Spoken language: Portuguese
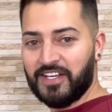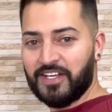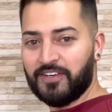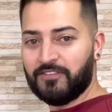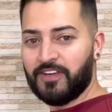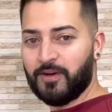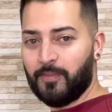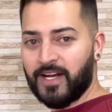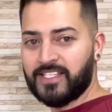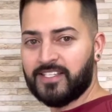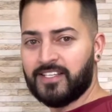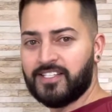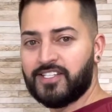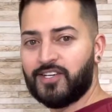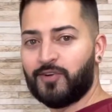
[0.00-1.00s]
Veio
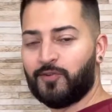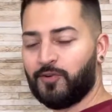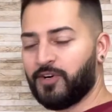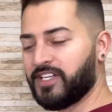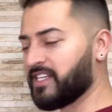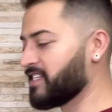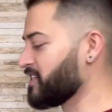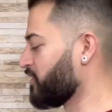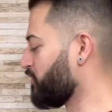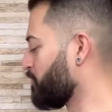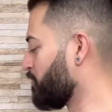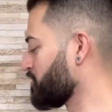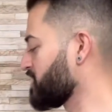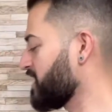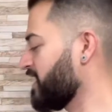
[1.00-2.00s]
bastante coisas e eu vou
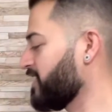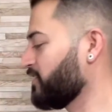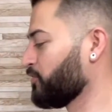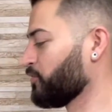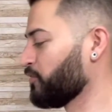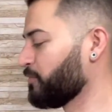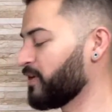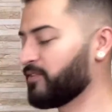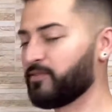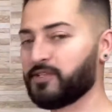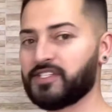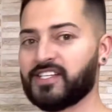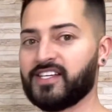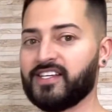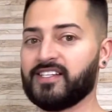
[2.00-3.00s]
mostrar aí tudo para
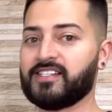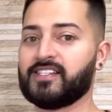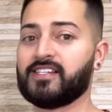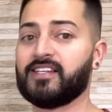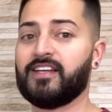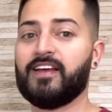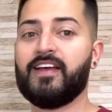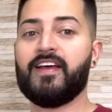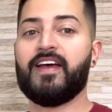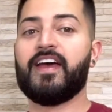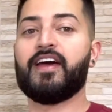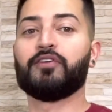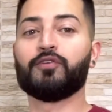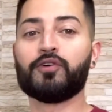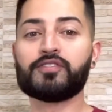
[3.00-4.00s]
vocês.
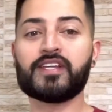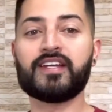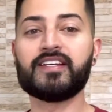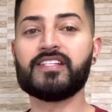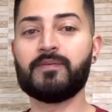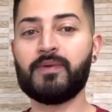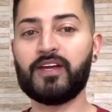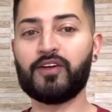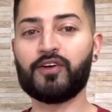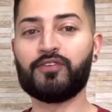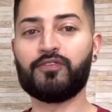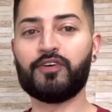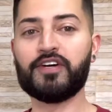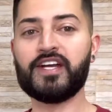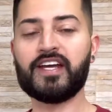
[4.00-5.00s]
Eu tô usando esse
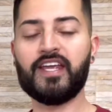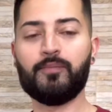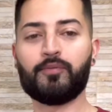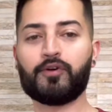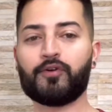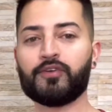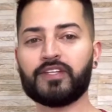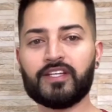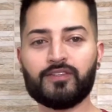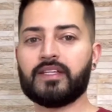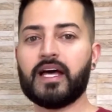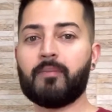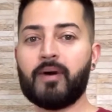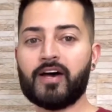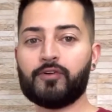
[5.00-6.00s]
microfone aqui por conta
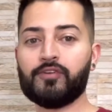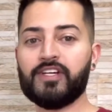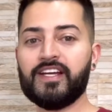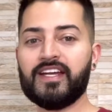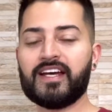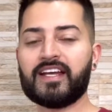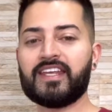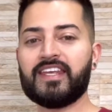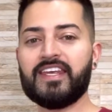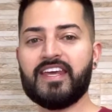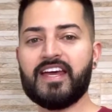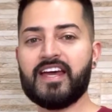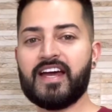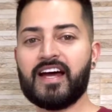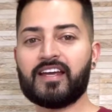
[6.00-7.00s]
da barulheira que
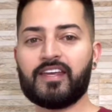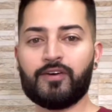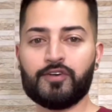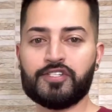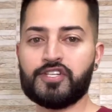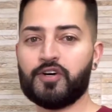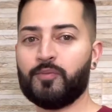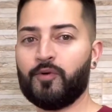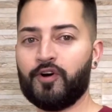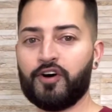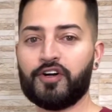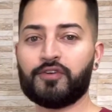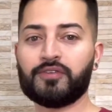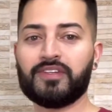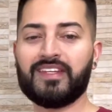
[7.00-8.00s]
é aqui onde eu
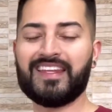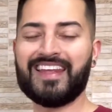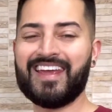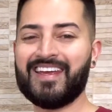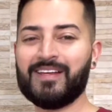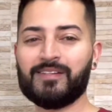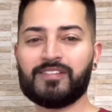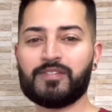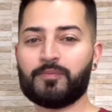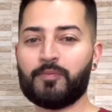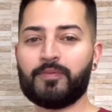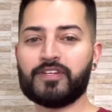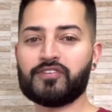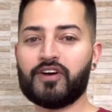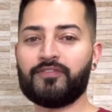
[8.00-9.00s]
moro. Tem, tipo, o
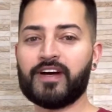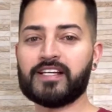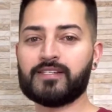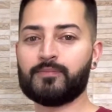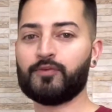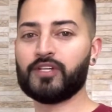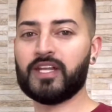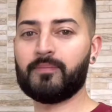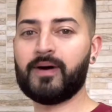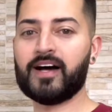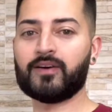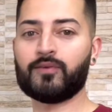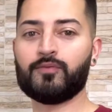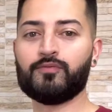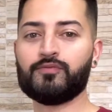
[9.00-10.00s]
pessoal faz muita
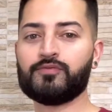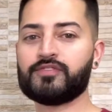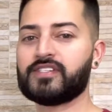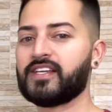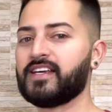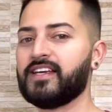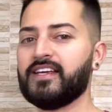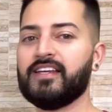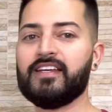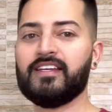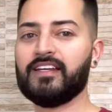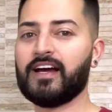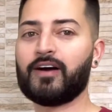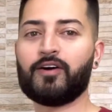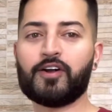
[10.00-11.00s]
bagunça
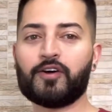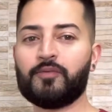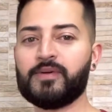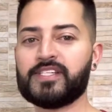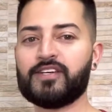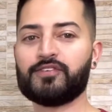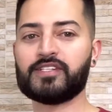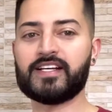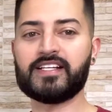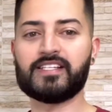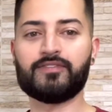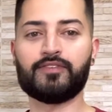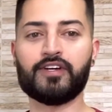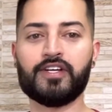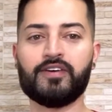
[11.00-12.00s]
e agora eu comecei a usar esse
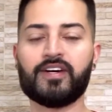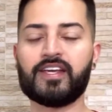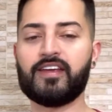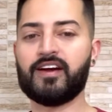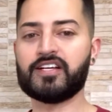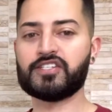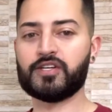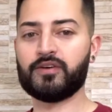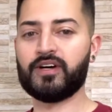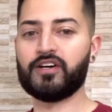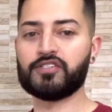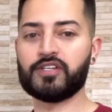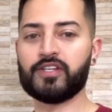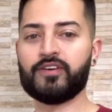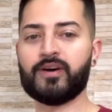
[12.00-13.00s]
fone aqui. Acho que o
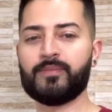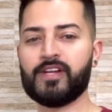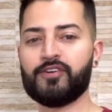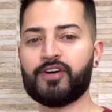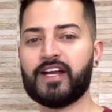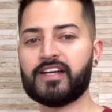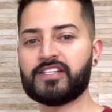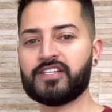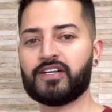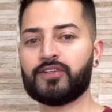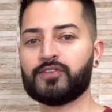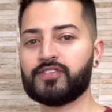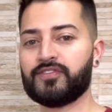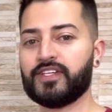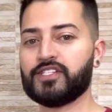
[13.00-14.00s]
áudio deu uma melhoradinha
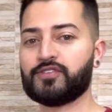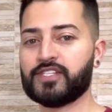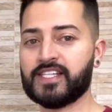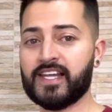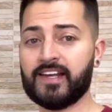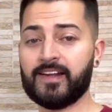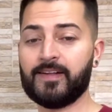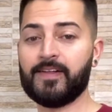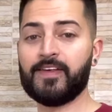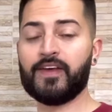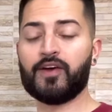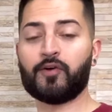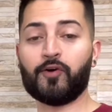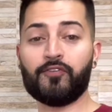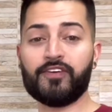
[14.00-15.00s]
nos vídeos, né?
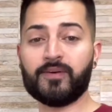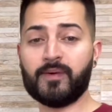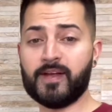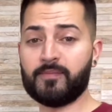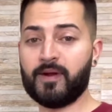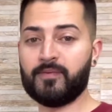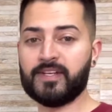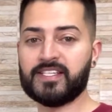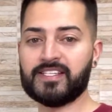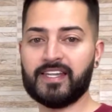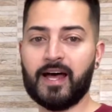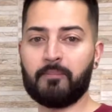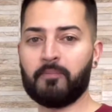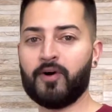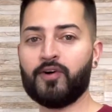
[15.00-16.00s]
Confirma aí pra mim se
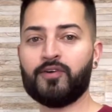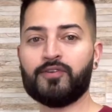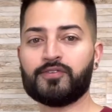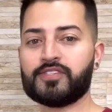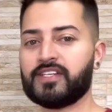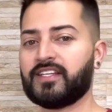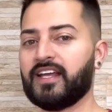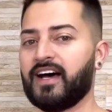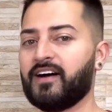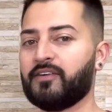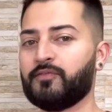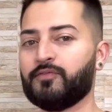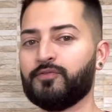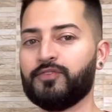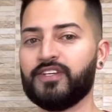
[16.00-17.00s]
tá bom, se tá
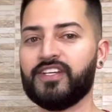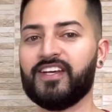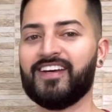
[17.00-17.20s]
ruim.